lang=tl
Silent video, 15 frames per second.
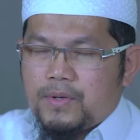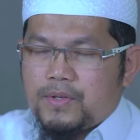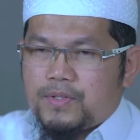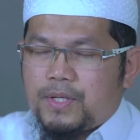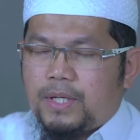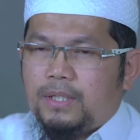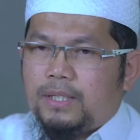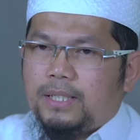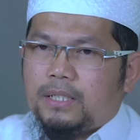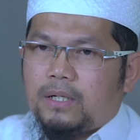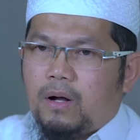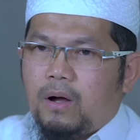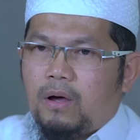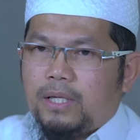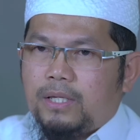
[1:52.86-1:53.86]
Salli
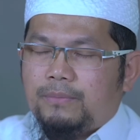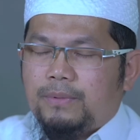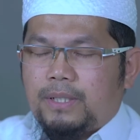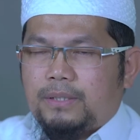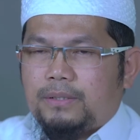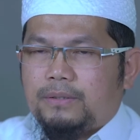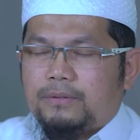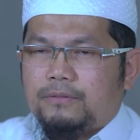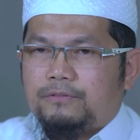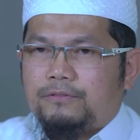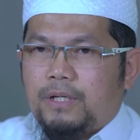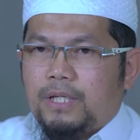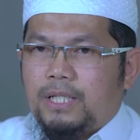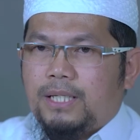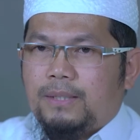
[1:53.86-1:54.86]
qaiman
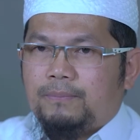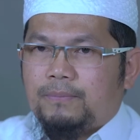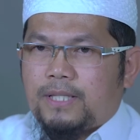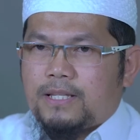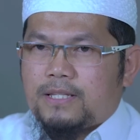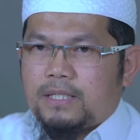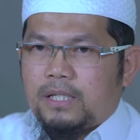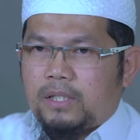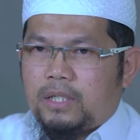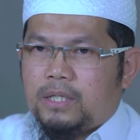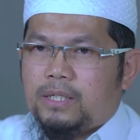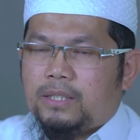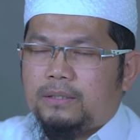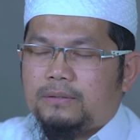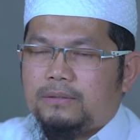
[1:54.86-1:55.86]
fa illam
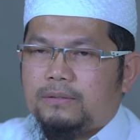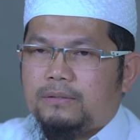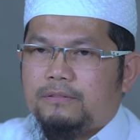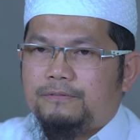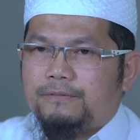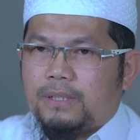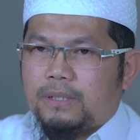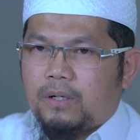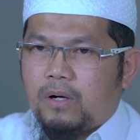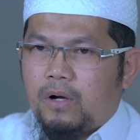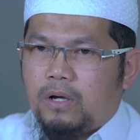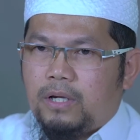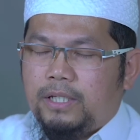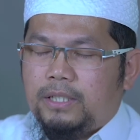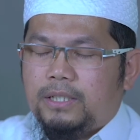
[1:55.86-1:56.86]
tastati' fa
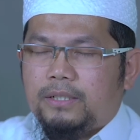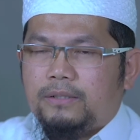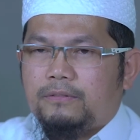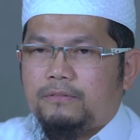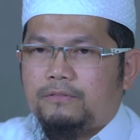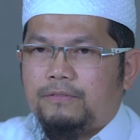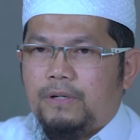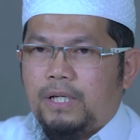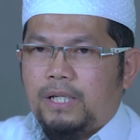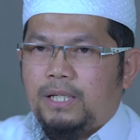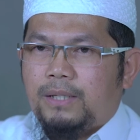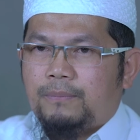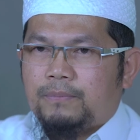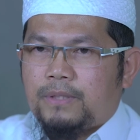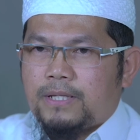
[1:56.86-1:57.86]
qa'idan fa
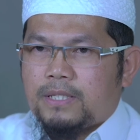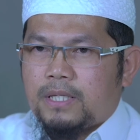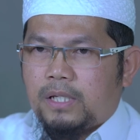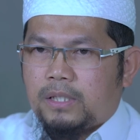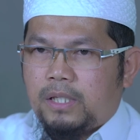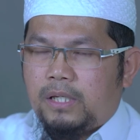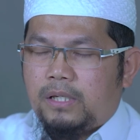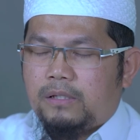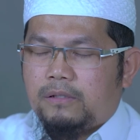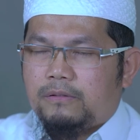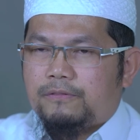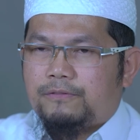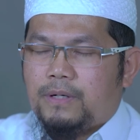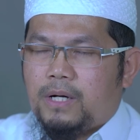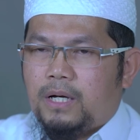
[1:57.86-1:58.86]
illam
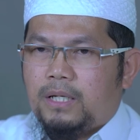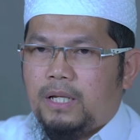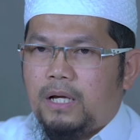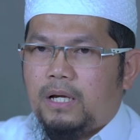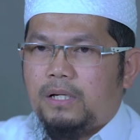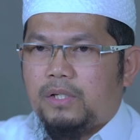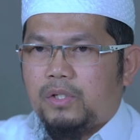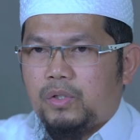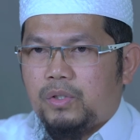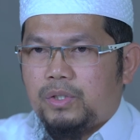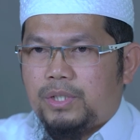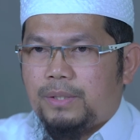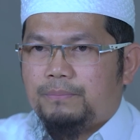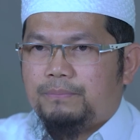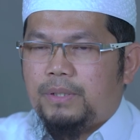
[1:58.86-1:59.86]
tastati' fa ala
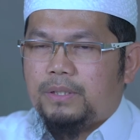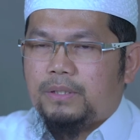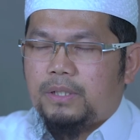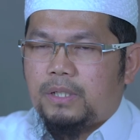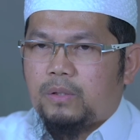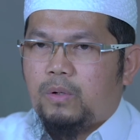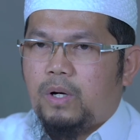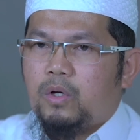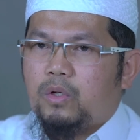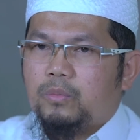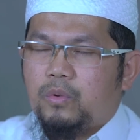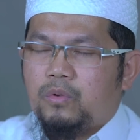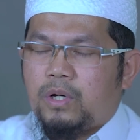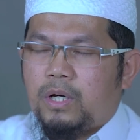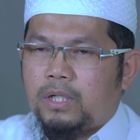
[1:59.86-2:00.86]
jambin. Rawahul
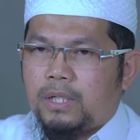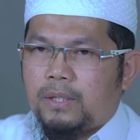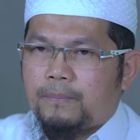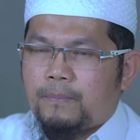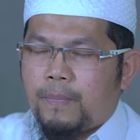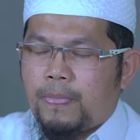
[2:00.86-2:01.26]
Bukhari.